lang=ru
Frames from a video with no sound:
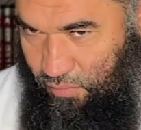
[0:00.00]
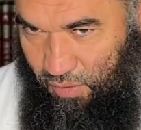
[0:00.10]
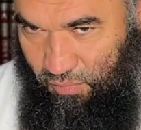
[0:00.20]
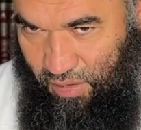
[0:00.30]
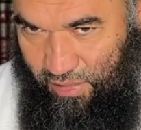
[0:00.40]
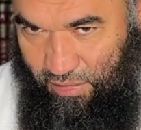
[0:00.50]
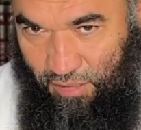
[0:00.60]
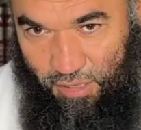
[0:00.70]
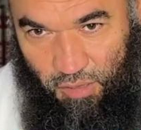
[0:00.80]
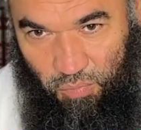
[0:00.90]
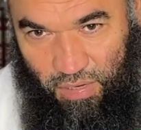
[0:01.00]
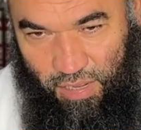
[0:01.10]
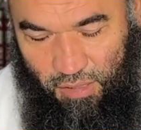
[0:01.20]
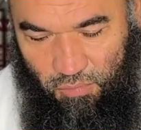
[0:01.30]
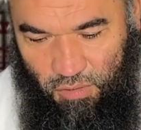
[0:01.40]
Понимаете, это
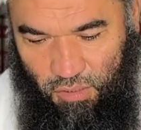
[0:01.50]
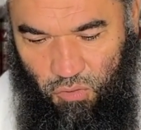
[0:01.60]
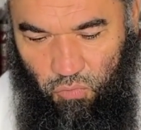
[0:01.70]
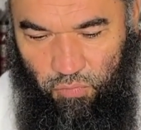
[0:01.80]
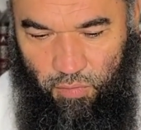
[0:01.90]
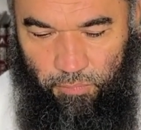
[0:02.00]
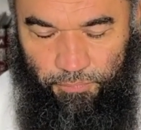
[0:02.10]
неправильно, Бараклофик.